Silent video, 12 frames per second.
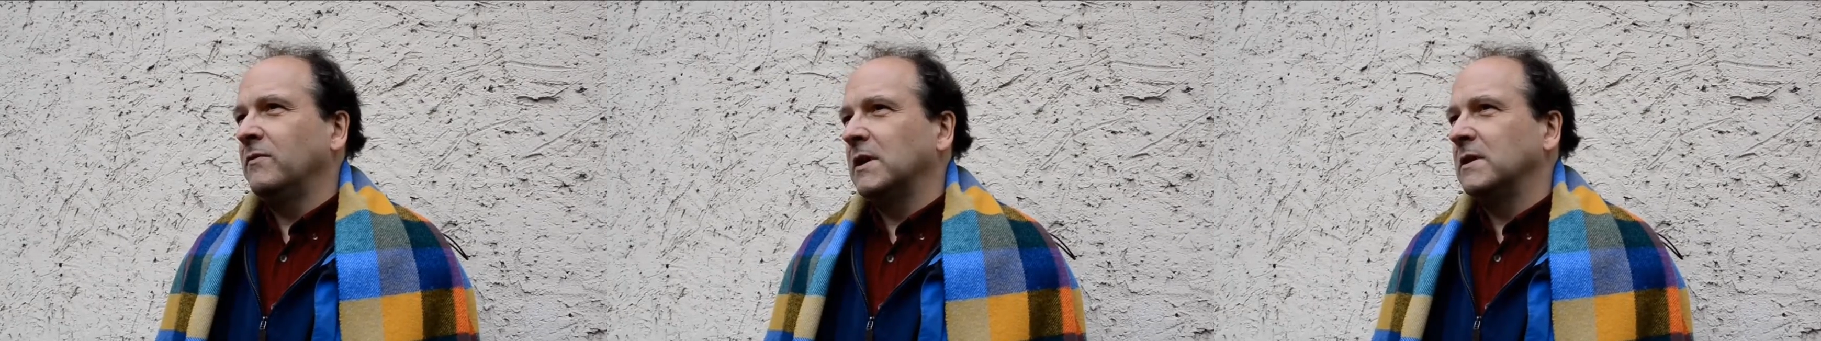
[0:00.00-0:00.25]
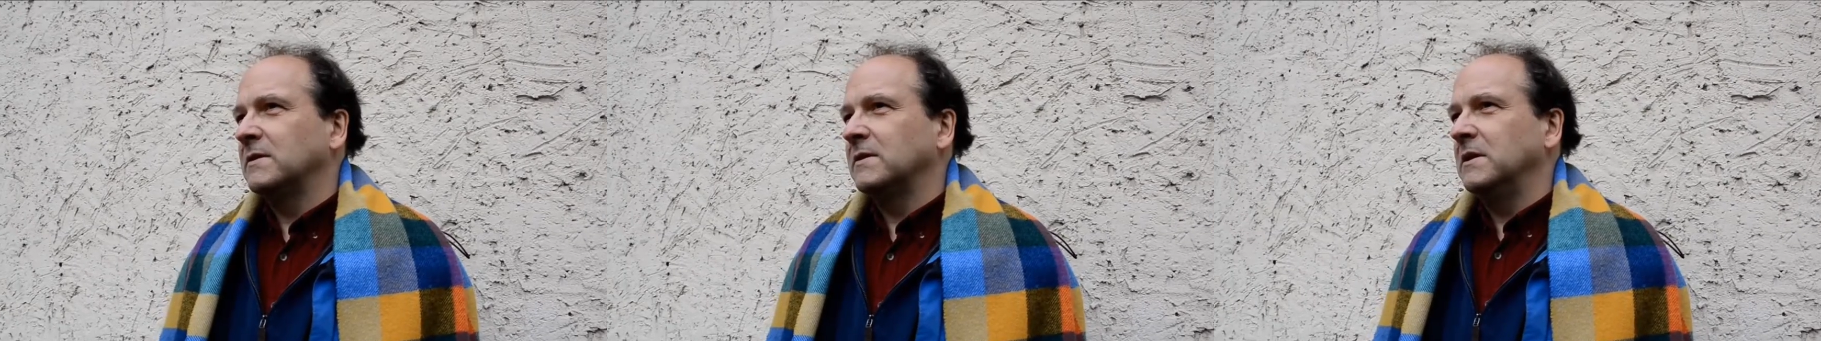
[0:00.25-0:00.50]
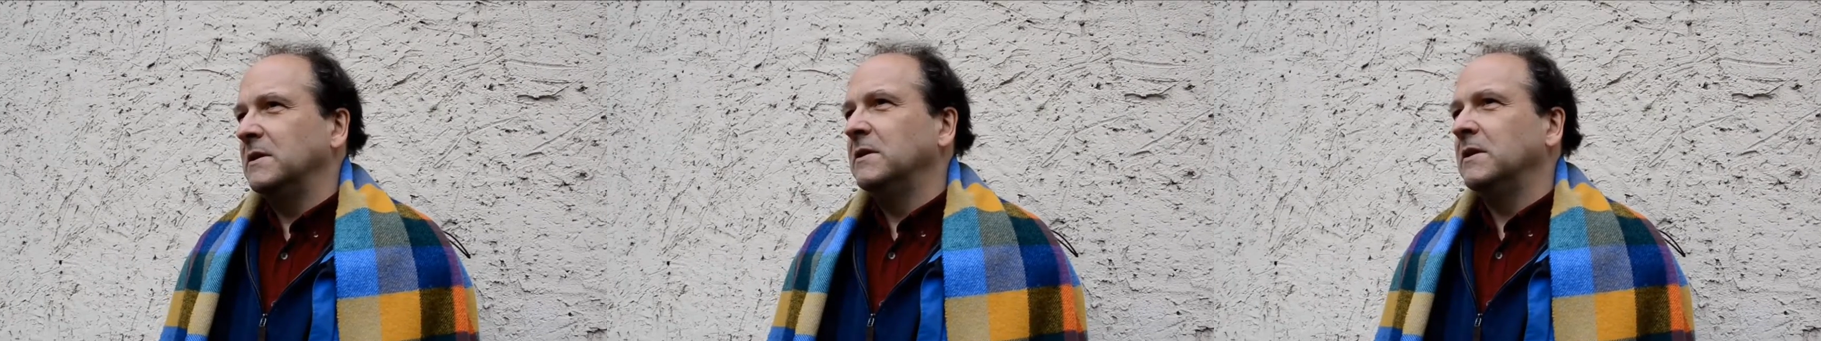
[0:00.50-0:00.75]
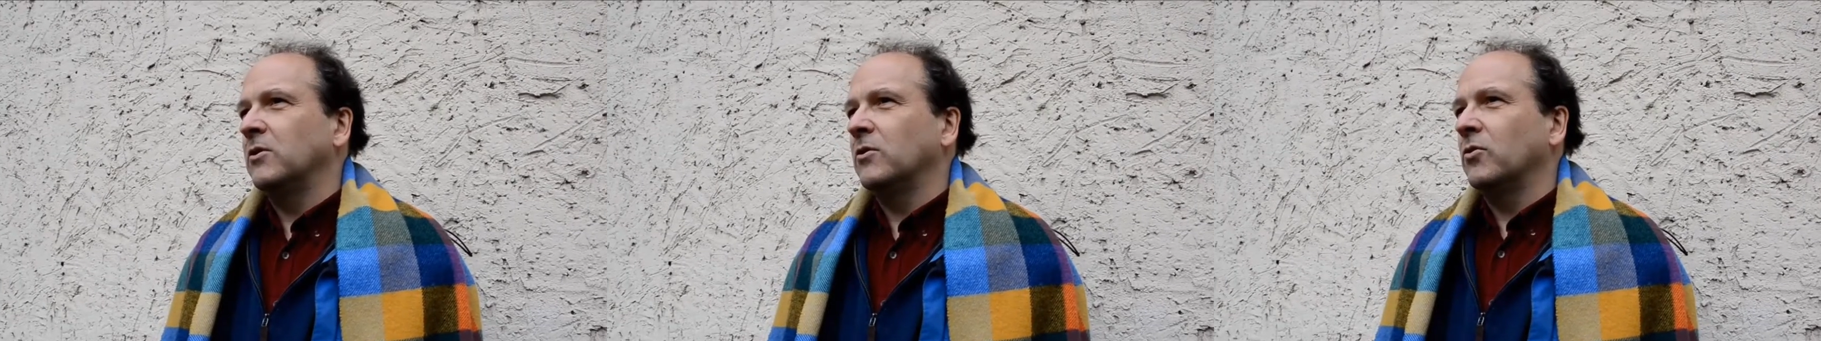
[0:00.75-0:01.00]
weil es in
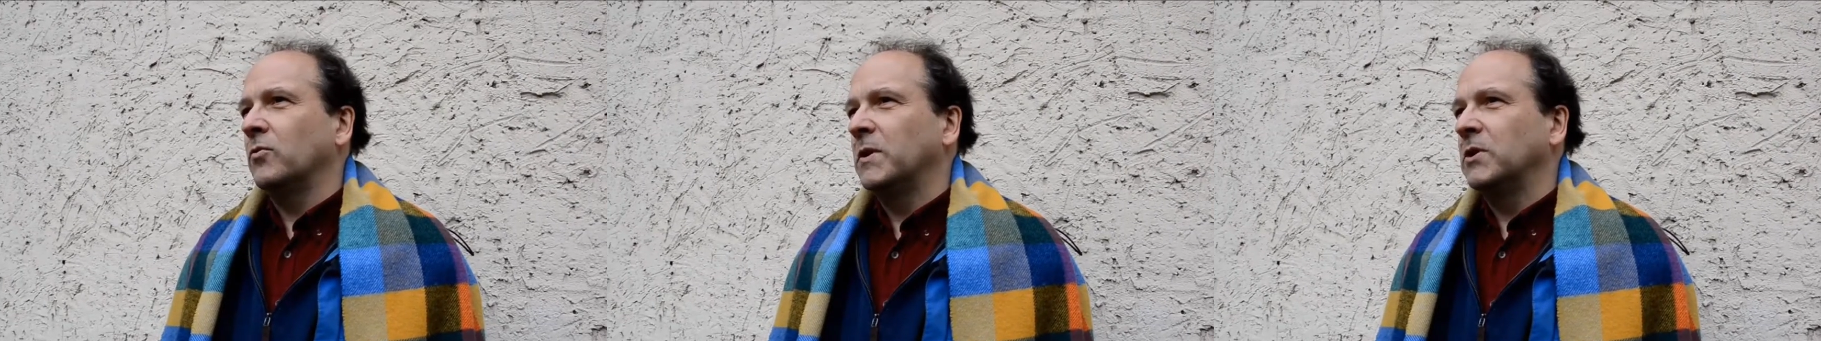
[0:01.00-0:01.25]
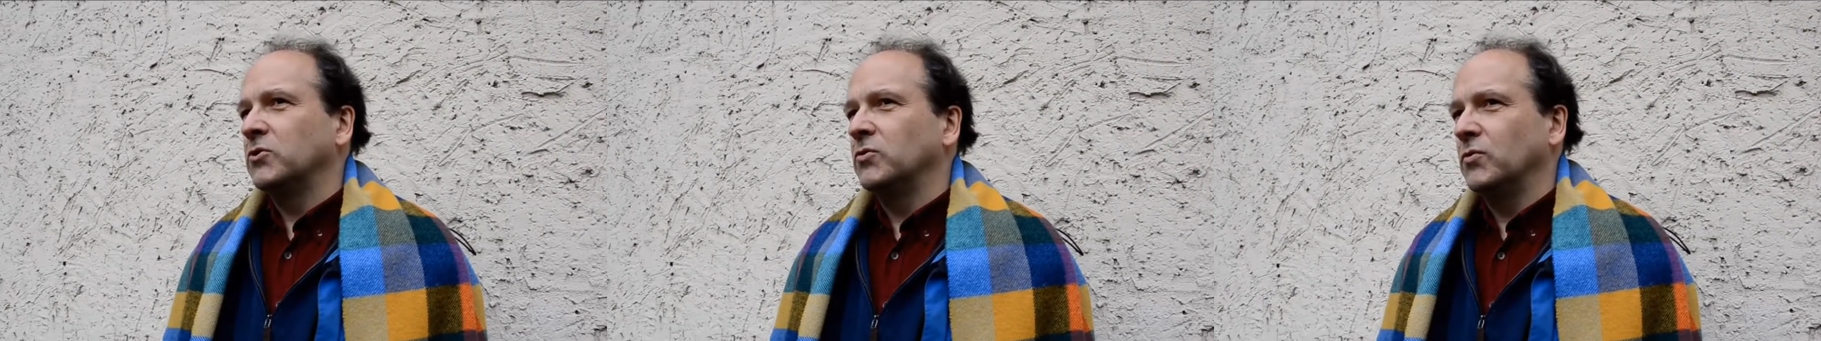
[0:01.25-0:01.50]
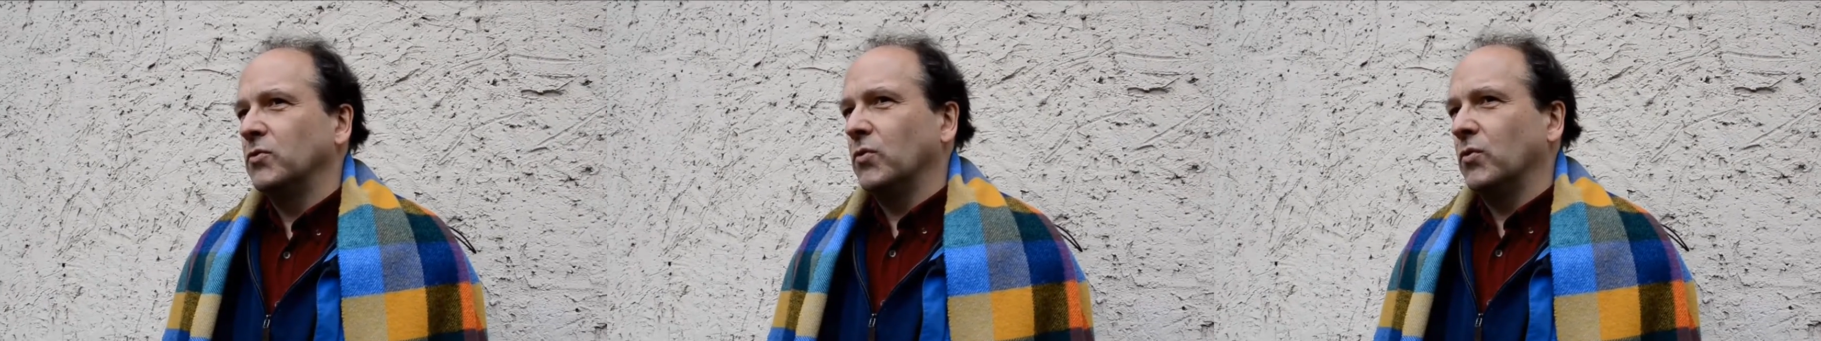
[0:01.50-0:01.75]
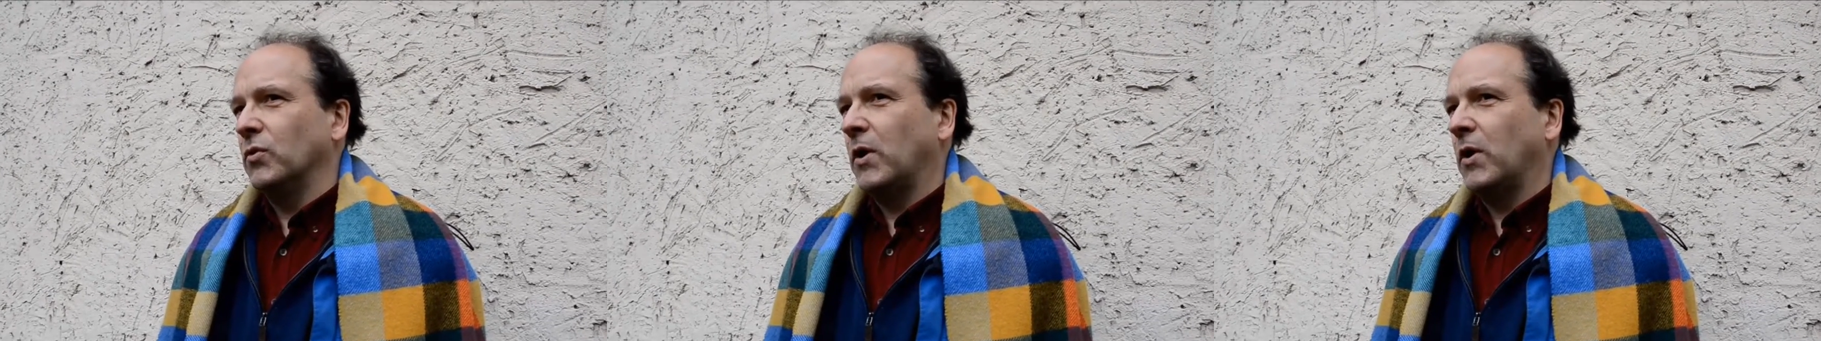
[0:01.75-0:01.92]
der Europäischen Union